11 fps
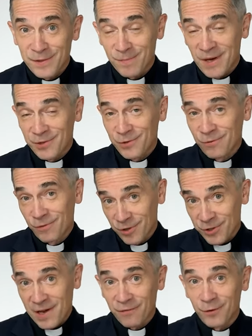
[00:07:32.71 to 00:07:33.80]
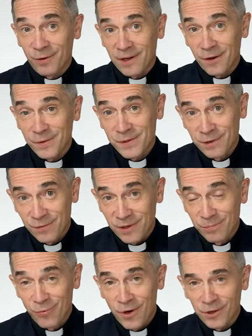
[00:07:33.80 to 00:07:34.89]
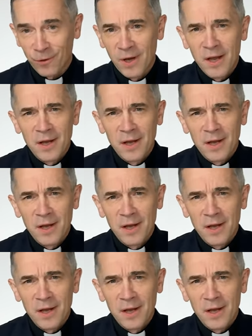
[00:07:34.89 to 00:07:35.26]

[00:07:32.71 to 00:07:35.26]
Zobaczył krzew gorejący, który płonął.